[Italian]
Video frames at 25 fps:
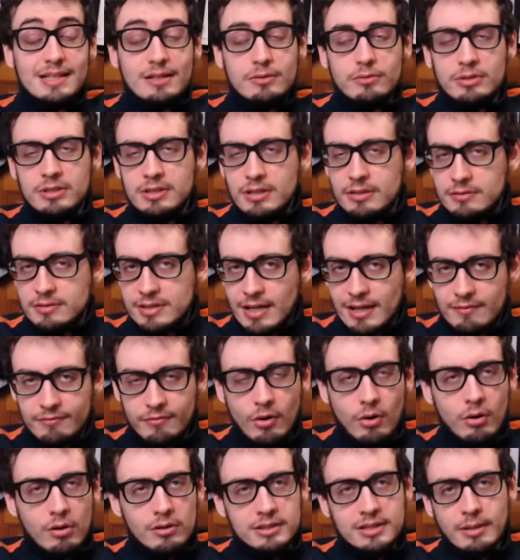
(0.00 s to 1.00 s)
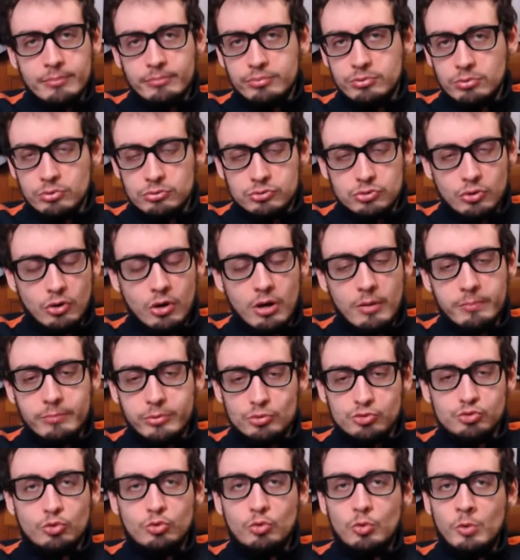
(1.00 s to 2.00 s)
quindi talvolta purtroppo
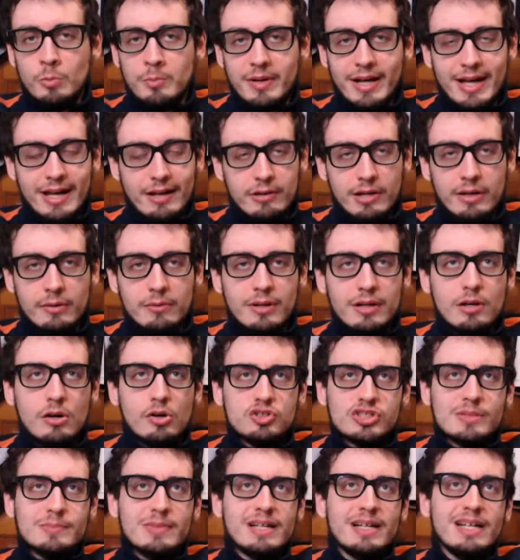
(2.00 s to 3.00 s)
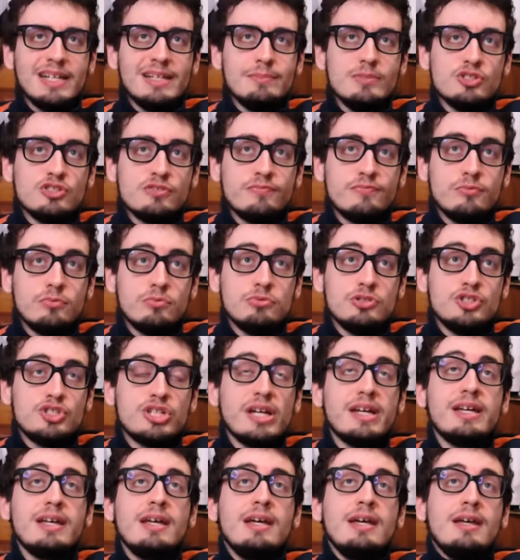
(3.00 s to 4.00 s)
sono umano e qualcosa magari mi sfugge